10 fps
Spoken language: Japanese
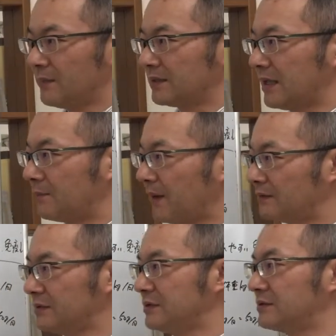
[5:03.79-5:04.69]
まあ、
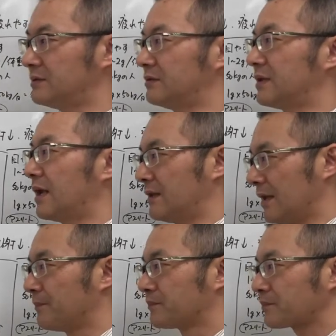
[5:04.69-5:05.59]
タンパク質って言ったら
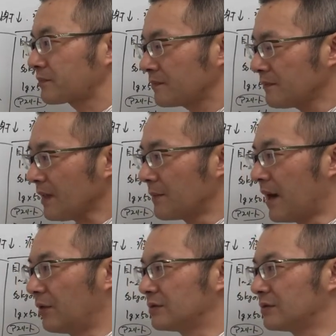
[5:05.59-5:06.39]
ねまあ、